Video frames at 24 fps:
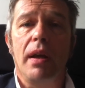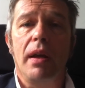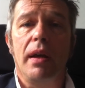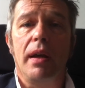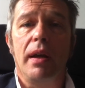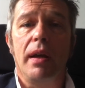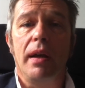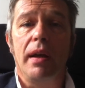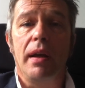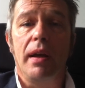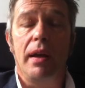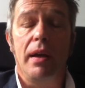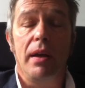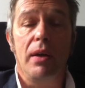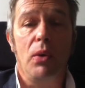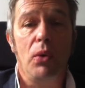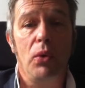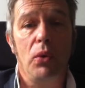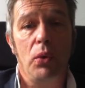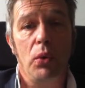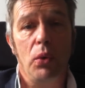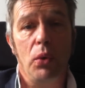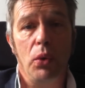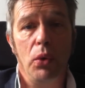
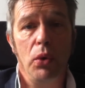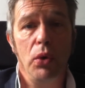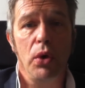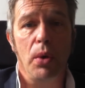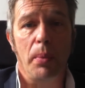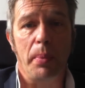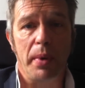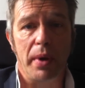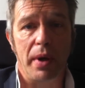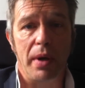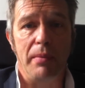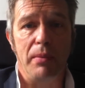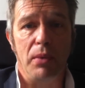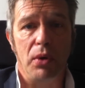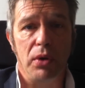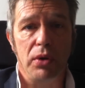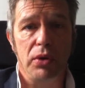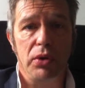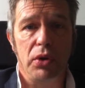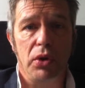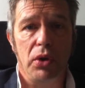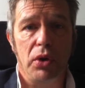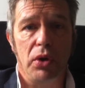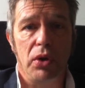Eh, uno per il
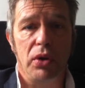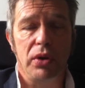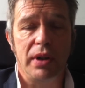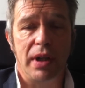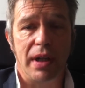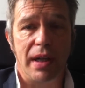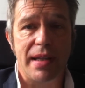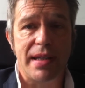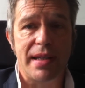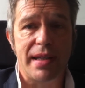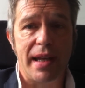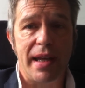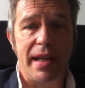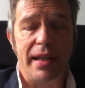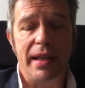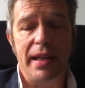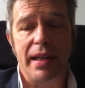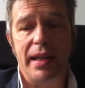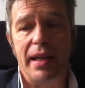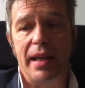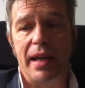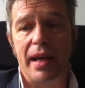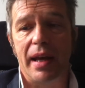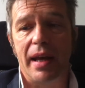mondo
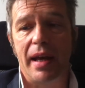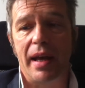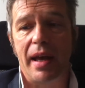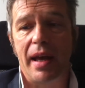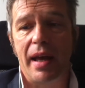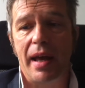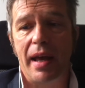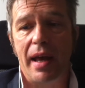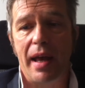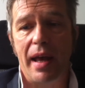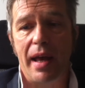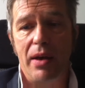dell'estetica